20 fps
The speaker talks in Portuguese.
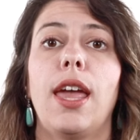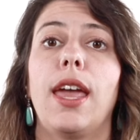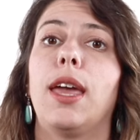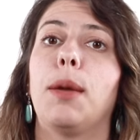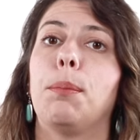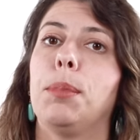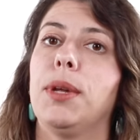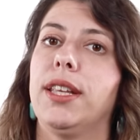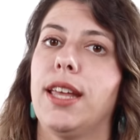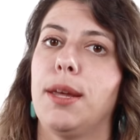
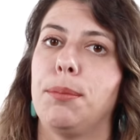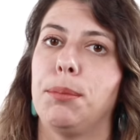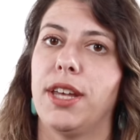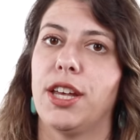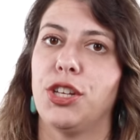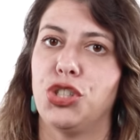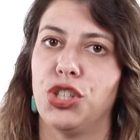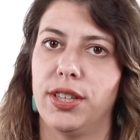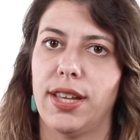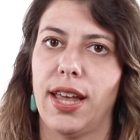
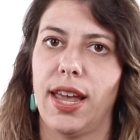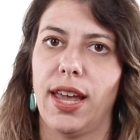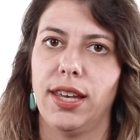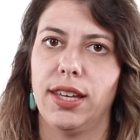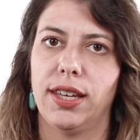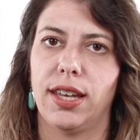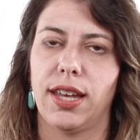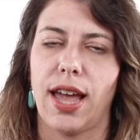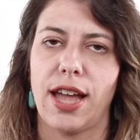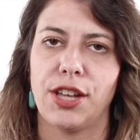Epidemia de
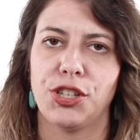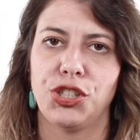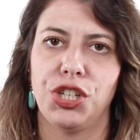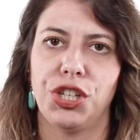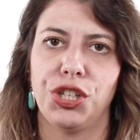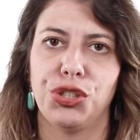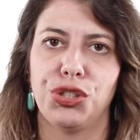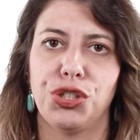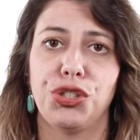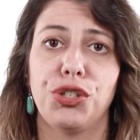dengue
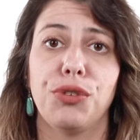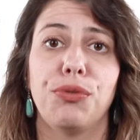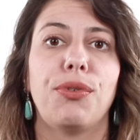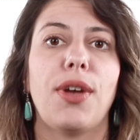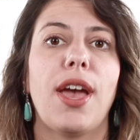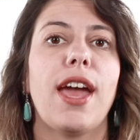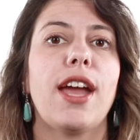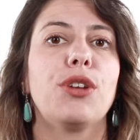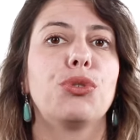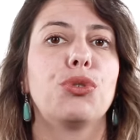atinge
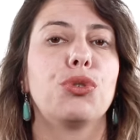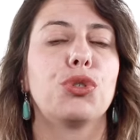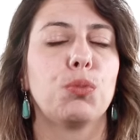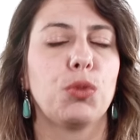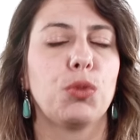diversos